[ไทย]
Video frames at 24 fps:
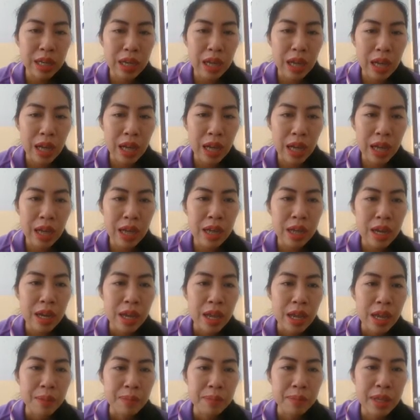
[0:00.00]
นะคะ
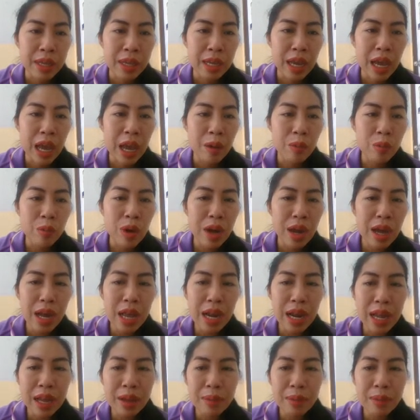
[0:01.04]
มีคำว่าอะไร